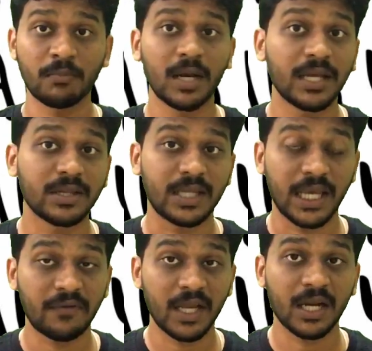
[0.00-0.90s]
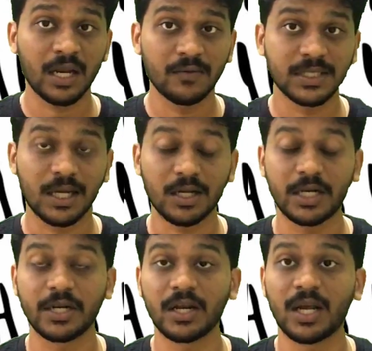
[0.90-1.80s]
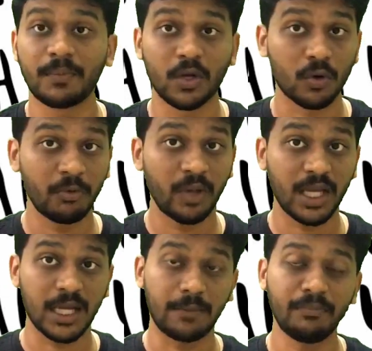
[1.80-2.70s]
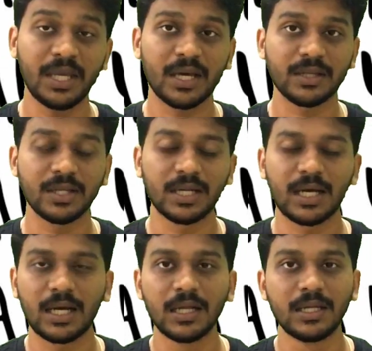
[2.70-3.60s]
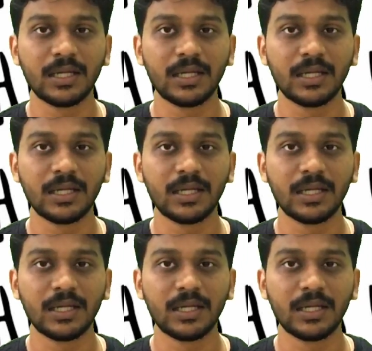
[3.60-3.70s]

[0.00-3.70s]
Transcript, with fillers: உடம்புல தேவையான அளவு சால் சால்கண்ட் இல்லாமல் ரொம்பவே கம்மியாக இருந்ததுன்னா